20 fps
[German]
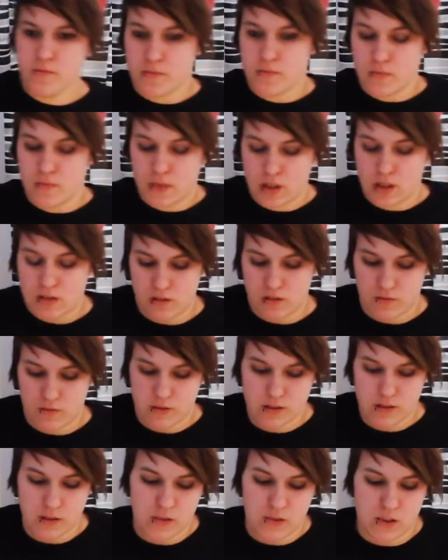So,
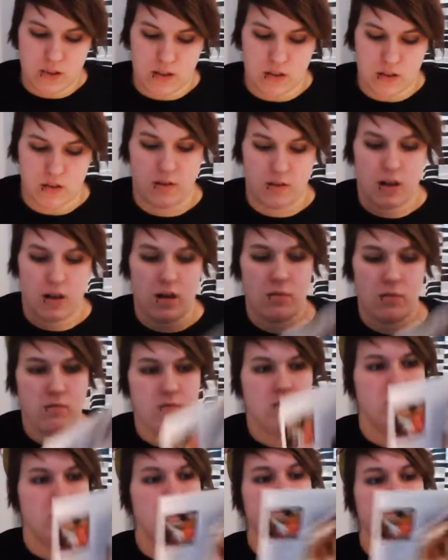was haben wir denn hier? Wir
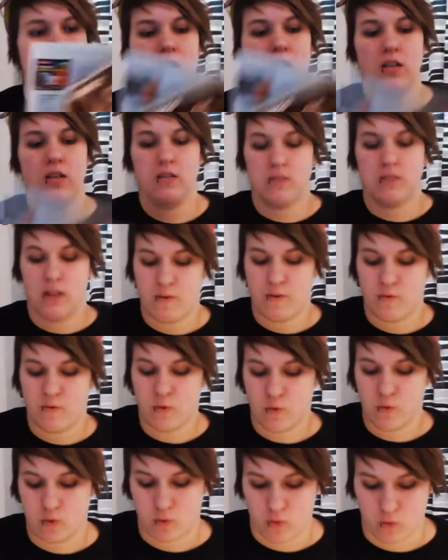haben
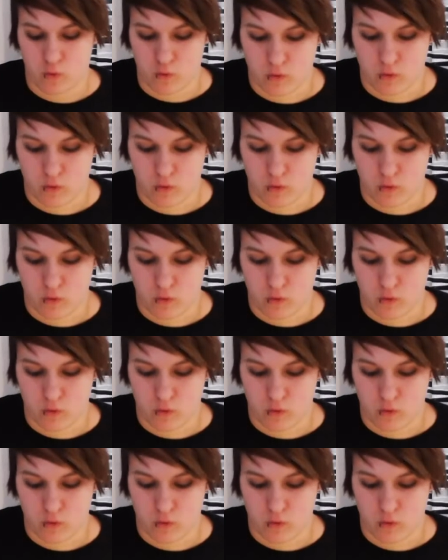Digitalfoto.